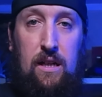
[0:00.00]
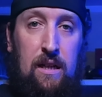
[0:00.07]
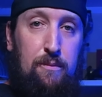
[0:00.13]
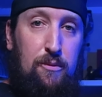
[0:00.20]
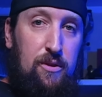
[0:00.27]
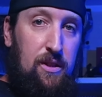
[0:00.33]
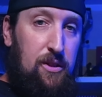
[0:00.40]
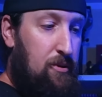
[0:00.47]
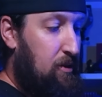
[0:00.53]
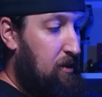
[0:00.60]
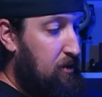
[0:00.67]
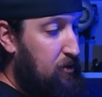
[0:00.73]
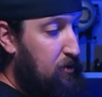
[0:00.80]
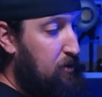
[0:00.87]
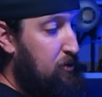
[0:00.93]
un
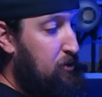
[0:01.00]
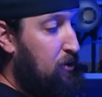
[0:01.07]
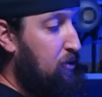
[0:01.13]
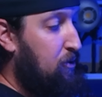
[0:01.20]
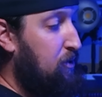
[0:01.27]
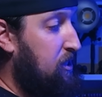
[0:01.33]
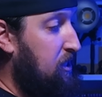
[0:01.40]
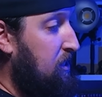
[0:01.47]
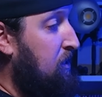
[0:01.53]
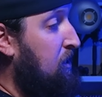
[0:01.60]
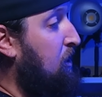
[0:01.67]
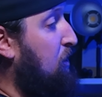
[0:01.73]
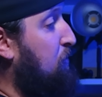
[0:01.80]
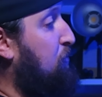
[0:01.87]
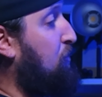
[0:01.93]
moniteur sur le côté
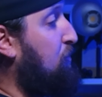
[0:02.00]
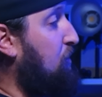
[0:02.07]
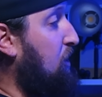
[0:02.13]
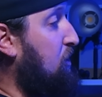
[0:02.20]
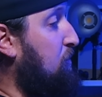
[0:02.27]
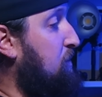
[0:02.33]
pour voir